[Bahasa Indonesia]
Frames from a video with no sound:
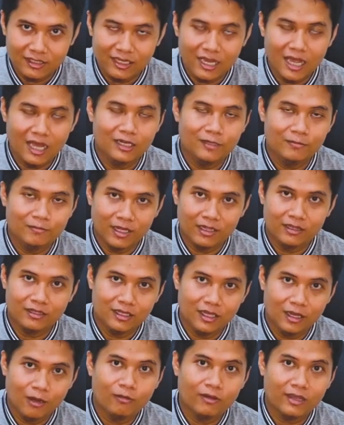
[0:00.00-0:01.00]

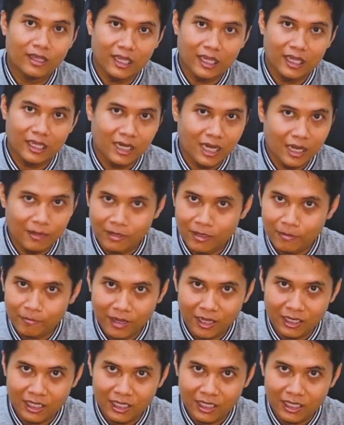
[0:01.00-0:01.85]
kalimatnya oke, okay, tidak apa-apa.